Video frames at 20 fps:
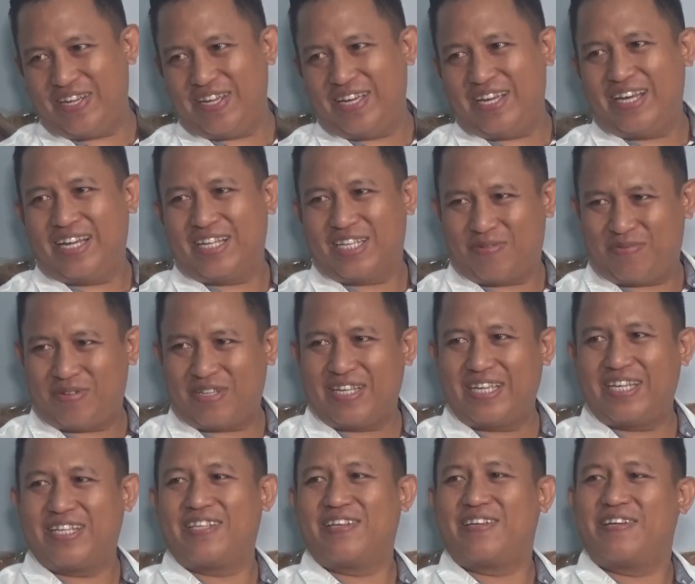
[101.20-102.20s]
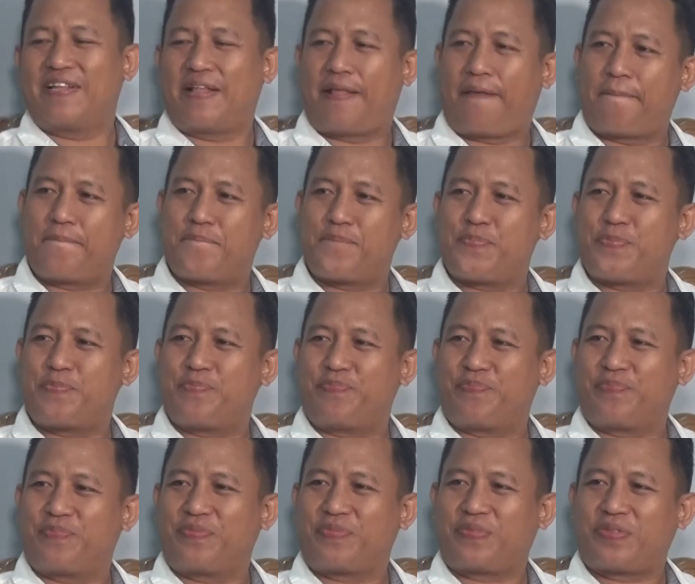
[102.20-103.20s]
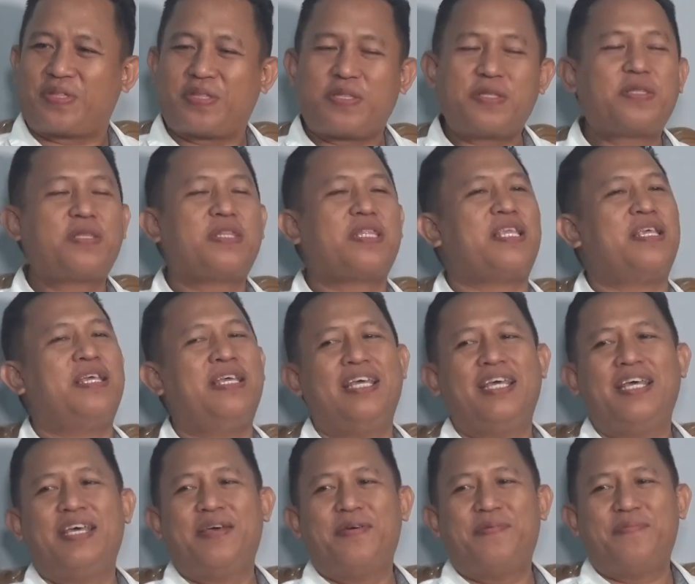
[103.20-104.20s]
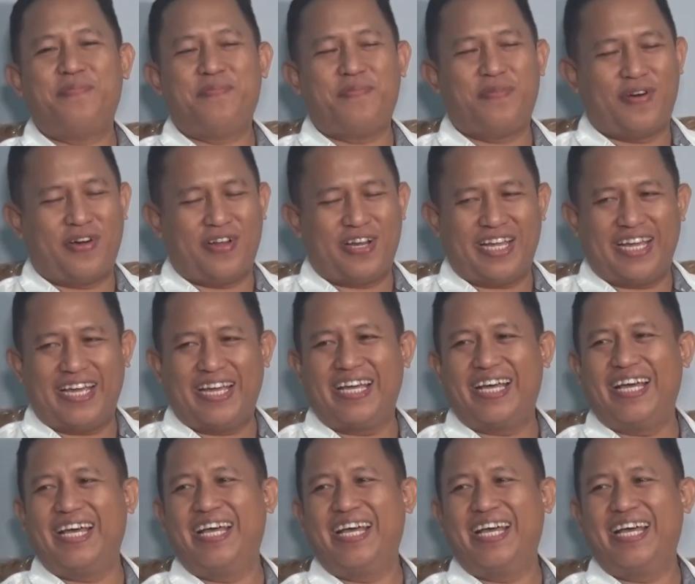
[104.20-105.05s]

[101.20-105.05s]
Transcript: Begitu. Pak, saya boleh nanya nih kan ada dua narasumber begitu boleh. Pak ya.